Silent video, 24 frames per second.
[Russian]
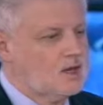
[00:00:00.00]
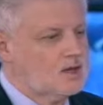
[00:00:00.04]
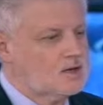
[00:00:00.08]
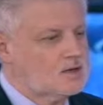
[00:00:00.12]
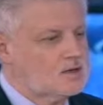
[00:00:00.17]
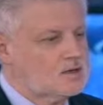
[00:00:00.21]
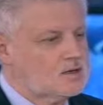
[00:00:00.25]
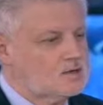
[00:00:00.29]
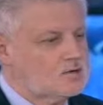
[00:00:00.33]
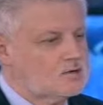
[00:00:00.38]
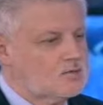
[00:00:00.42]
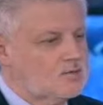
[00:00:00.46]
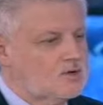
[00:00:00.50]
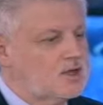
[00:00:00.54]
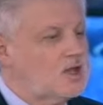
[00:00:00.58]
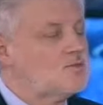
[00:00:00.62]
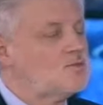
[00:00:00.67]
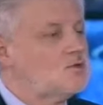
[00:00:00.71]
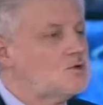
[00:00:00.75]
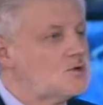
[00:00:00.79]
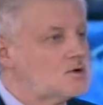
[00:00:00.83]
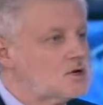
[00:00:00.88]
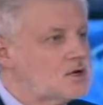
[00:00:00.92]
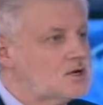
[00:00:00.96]
Э, у меня
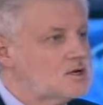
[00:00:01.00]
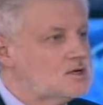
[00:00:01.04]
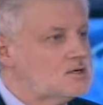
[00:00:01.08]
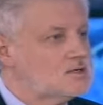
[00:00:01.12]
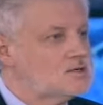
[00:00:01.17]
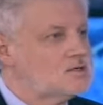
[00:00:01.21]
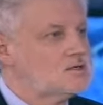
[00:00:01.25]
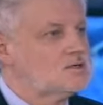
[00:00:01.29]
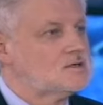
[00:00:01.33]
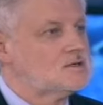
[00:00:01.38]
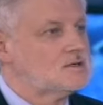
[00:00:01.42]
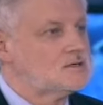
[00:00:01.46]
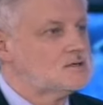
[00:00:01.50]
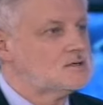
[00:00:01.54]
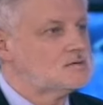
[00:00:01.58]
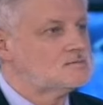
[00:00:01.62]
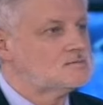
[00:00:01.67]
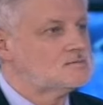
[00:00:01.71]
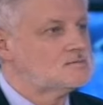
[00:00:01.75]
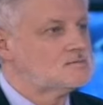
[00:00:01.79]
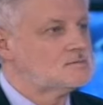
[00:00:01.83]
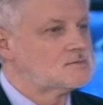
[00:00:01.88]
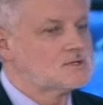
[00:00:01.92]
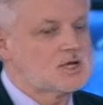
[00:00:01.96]
много э,
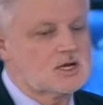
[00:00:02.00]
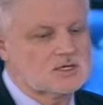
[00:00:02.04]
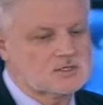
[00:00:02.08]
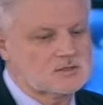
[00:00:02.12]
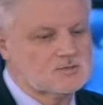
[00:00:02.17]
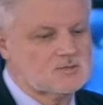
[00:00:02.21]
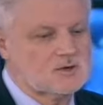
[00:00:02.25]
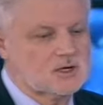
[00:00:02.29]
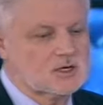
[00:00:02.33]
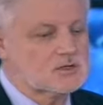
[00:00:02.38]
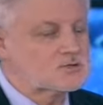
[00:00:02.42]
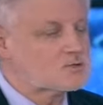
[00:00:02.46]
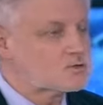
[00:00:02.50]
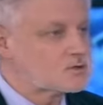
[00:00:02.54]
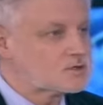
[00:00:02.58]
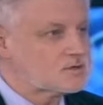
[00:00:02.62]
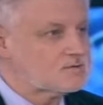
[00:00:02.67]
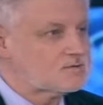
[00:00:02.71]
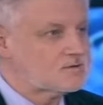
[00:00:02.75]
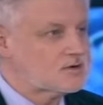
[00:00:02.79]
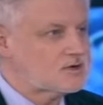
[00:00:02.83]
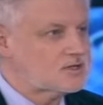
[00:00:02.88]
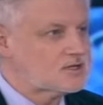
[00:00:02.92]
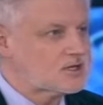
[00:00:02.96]
скажем,
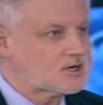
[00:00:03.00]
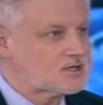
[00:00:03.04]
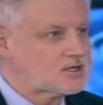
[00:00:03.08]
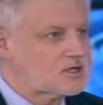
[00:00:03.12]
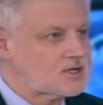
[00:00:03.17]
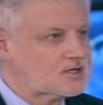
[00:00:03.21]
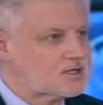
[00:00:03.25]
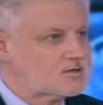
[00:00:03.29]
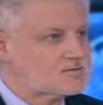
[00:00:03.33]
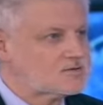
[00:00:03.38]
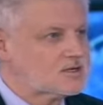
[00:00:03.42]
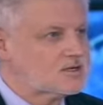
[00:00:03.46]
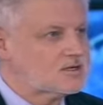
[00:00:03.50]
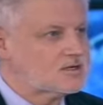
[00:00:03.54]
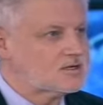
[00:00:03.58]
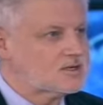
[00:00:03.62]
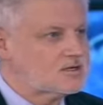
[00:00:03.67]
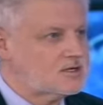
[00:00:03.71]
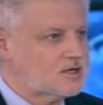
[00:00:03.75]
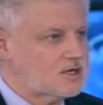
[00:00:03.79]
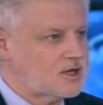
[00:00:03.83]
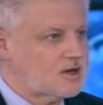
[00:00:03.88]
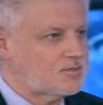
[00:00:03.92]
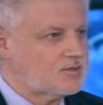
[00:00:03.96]
ресурсов интернетовских.
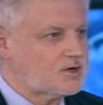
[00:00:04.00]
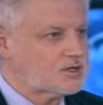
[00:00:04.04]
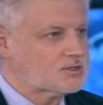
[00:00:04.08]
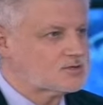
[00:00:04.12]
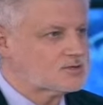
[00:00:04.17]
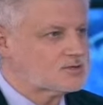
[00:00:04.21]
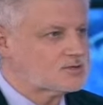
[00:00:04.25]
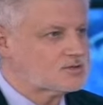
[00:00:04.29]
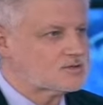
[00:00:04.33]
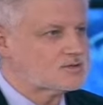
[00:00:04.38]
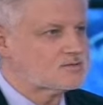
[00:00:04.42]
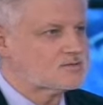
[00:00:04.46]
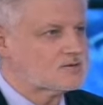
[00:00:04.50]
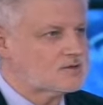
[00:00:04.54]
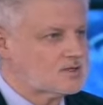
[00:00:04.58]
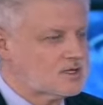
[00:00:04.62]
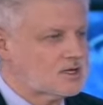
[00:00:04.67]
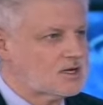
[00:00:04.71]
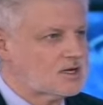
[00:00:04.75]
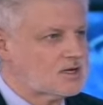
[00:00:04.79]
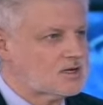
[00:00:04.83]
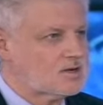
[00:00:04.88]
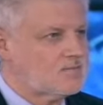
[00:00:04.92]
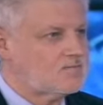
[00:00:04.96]
Это я обратил внимание, да,
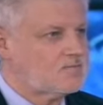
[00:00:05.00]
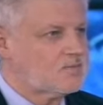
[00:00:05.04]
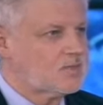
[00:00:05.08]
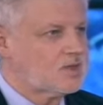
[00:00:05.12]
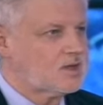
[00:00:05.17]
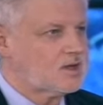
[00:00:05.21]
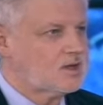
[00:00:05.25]
да, но Facebook